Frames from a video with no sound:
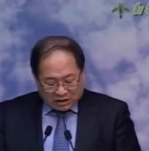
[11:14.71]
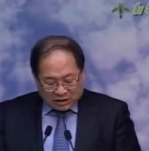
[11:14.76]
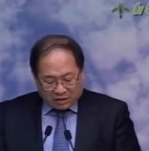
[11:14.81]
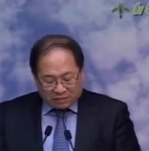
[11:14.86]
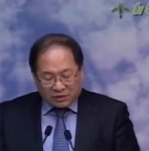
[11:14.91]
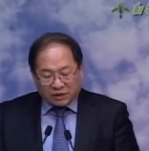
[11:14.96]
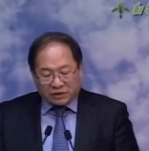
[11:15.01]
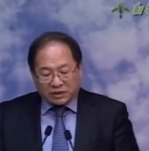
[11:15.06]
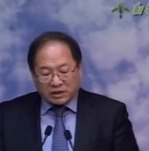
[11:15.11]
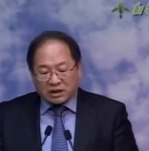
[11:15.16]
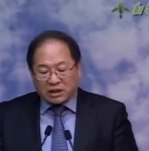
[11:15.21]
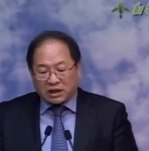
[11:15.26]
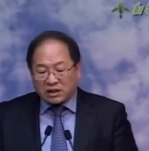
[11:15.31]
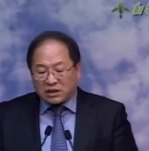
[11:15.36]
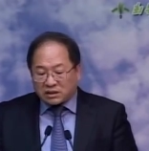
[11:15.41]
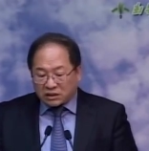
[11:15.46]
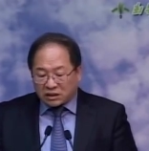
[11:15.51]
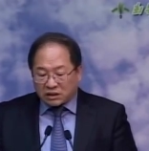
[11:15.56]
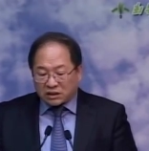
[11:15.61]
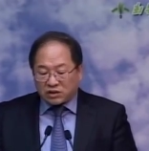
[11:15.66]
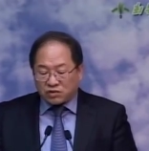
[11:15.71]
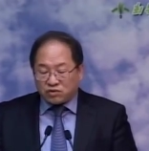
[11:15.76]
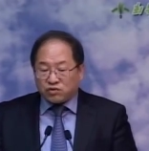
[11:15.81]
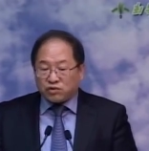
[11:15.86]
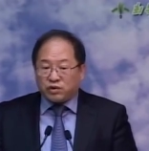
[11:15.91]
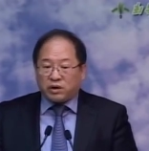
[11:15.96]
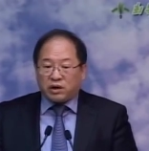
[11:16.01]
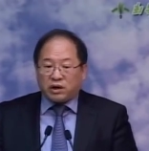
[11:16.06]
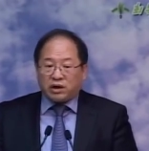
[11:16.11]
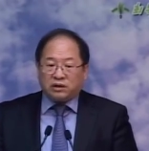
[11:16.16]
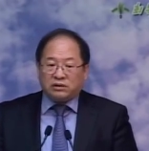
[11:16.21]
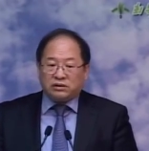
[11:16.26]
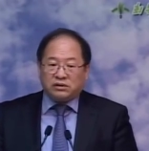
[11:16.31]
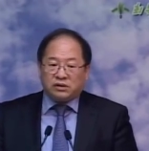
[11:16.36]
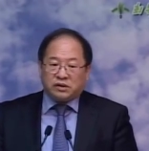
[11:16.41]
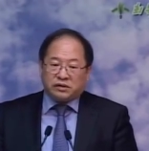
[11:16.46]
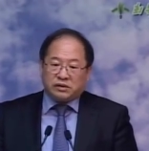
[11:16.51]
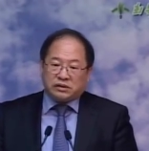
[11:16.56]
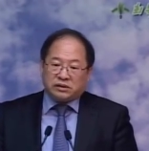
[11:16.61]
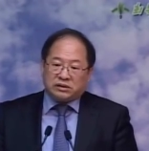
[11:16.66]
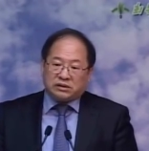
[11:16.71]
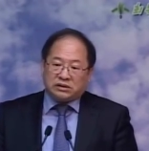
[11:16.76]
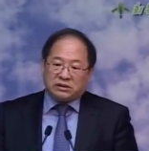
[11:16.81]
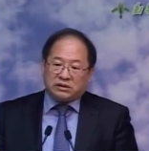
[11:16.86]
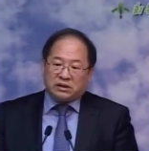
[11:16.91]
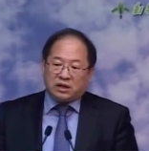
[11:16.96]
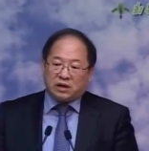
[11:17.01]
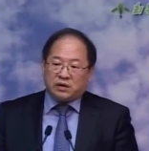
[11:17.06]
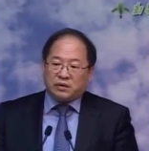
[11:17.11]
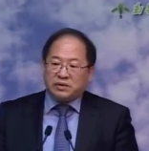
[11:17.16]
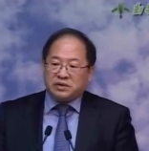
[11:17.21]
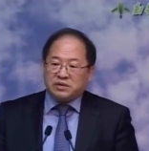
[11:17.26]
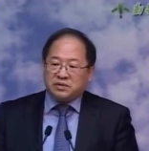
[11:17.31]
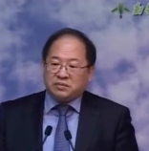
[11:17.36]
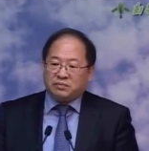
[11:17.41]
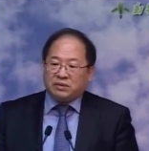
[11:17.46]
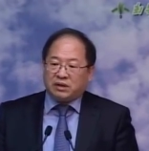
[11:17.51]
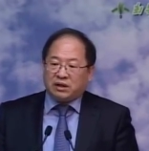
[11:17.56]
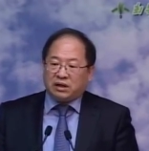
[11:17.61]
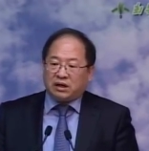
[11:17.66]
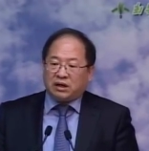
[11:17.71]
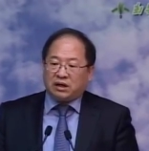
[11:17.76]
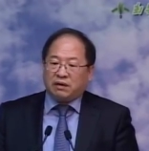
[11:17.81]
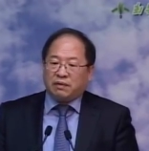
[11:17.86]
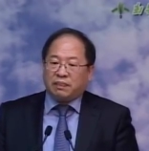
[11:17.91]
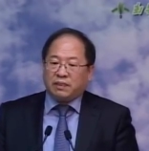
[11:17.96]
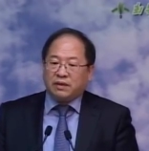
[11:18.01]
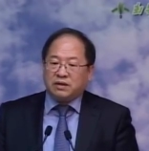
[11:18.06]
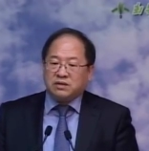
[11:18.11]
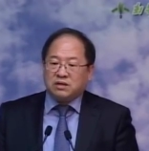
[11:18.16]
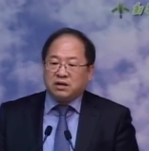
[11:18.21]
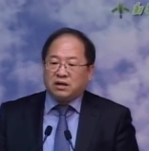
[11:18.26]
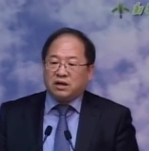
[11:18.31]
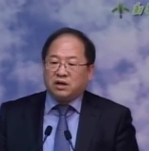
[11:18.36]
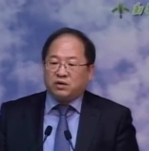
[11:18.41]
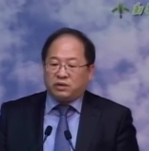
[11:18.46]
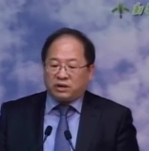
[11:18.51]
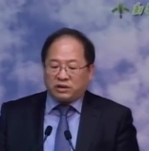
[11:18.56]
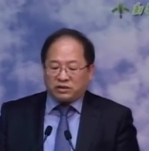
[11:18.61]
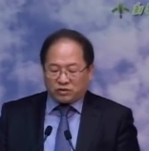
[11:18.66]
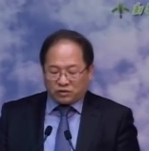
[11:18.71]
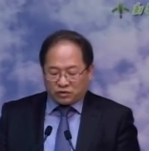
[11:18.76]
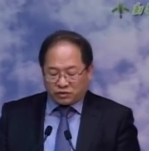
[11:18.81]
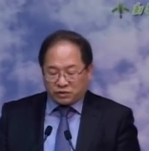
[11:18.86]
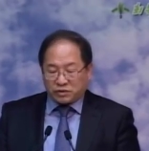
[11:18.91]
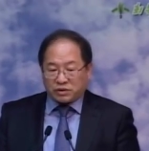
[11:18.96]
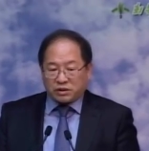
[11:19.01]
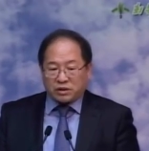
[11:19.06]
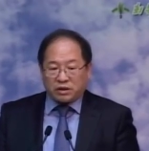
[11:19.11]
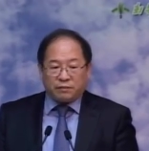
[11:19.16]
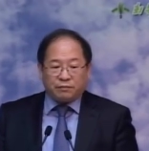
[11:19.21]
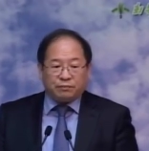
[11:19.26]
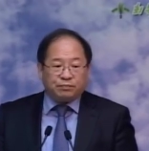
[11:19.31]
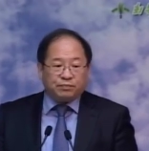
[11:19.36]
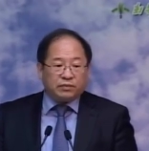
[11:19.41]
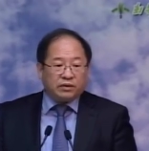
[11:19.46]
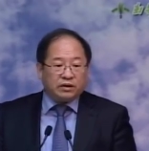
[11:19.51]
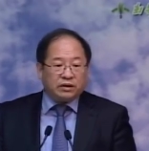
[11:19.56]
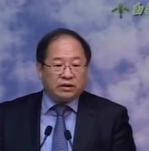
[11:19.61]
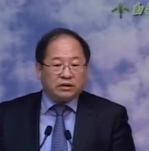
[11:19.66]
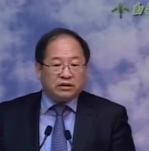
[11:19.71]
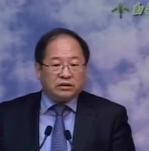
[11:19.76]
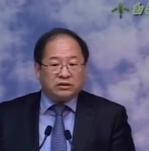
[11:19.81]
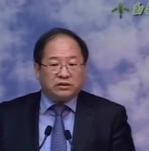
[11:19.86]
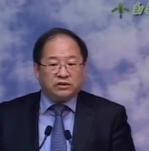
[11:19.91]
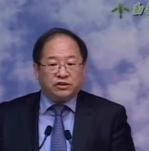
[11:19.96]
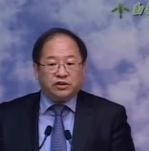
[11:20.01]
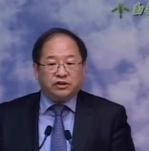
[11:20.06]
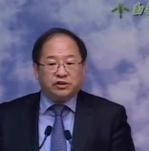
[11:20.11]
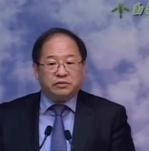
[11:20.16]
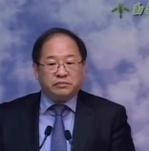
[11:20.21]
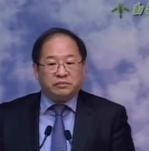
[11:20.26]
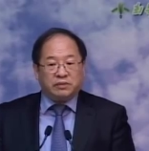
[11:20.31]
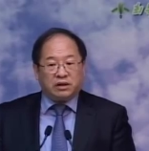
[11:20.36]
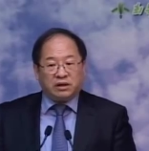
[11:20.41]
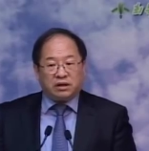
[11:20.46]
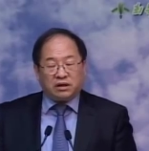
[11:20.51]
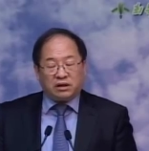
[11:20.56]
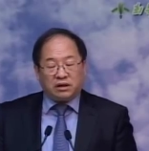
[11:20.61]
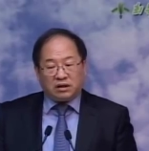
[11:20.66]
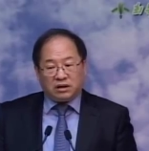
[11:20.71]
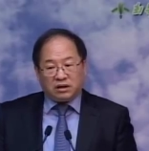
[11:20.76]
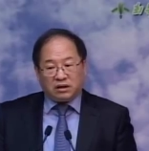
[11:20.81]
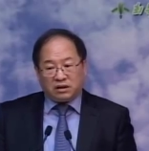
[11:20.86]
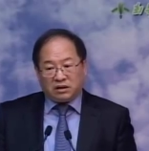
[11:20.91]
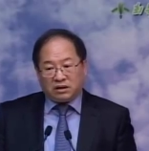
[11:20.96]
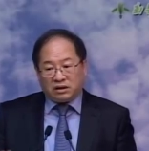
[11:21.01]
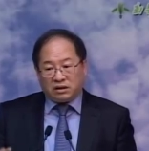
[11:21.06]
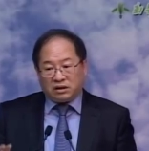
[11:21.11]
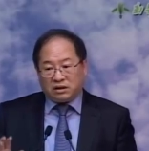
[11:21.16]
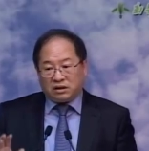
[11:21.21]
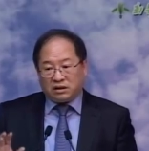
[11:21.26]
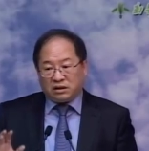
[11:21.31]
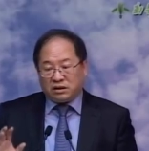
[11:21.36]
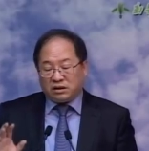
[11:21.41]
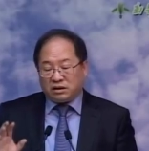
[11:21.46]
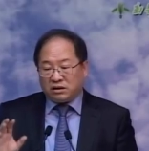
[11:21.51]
그럼 여기에 굉장히 중요한 접근을 하고 있습니다. 세례 요한은 누구죠? 처음에 에,